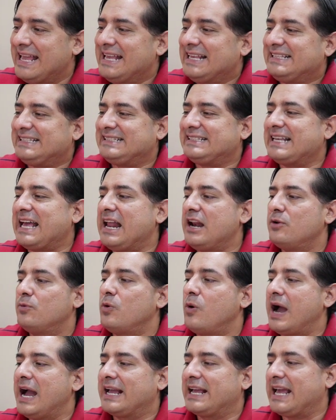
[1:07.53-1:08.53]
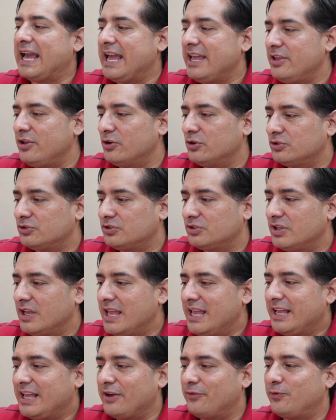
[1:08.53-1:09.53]
salvo aquellos
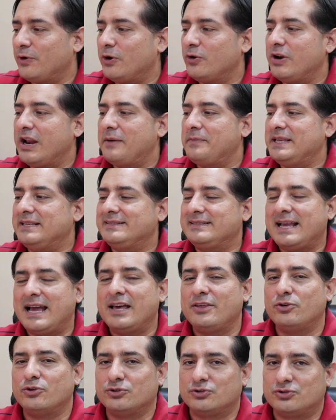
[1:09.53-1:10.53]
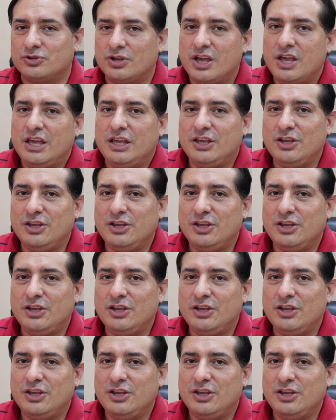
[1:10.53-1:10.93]
que fueron avisados